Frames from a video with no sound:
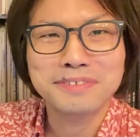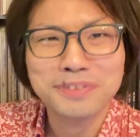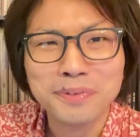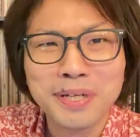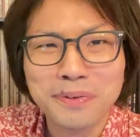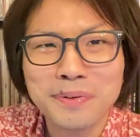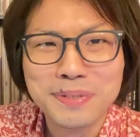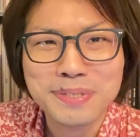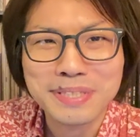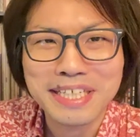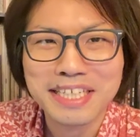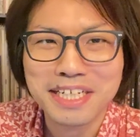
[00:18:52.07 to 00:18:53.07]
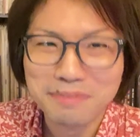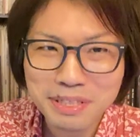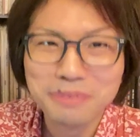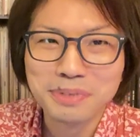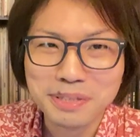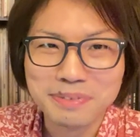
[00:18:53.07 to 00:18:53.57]
その辺ご了承いただければ
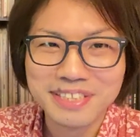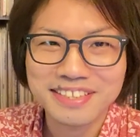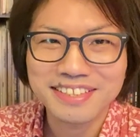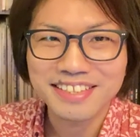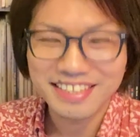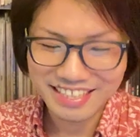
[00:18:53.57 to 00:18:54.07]
と思ってます。